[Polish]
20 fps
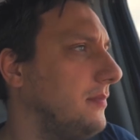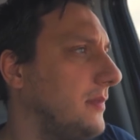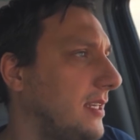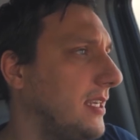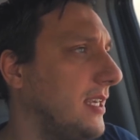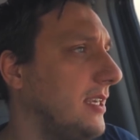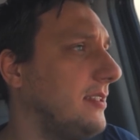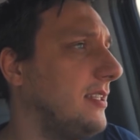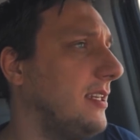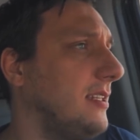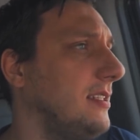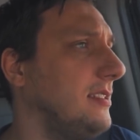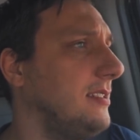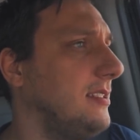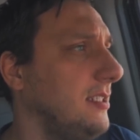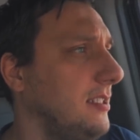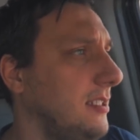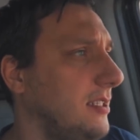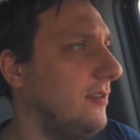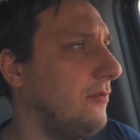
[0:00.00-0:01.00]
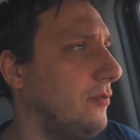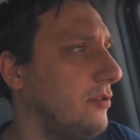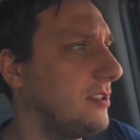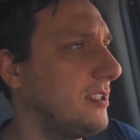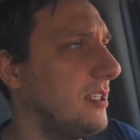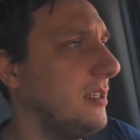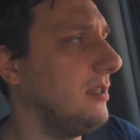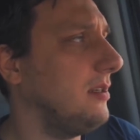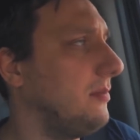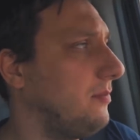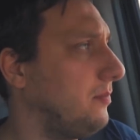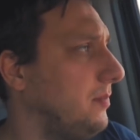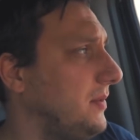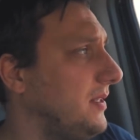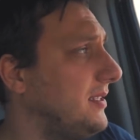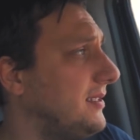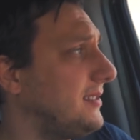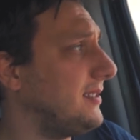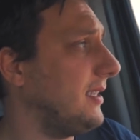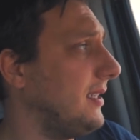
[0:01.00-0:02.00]
takie tradycyjne włoskie
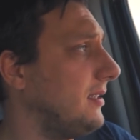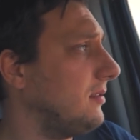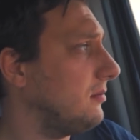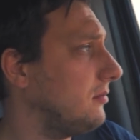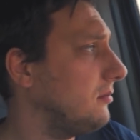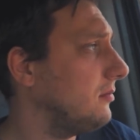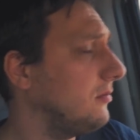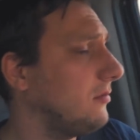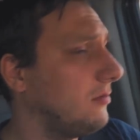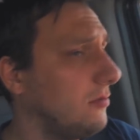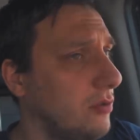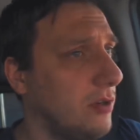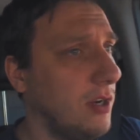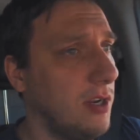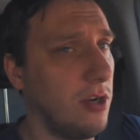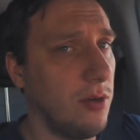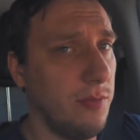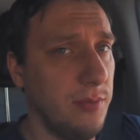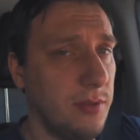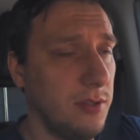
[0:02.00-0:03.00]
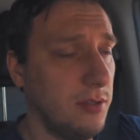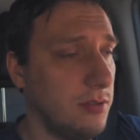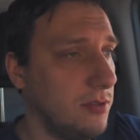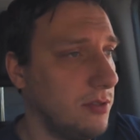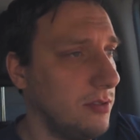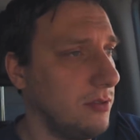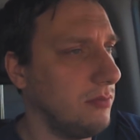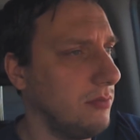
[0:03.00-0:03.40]
pizze, które robią, no,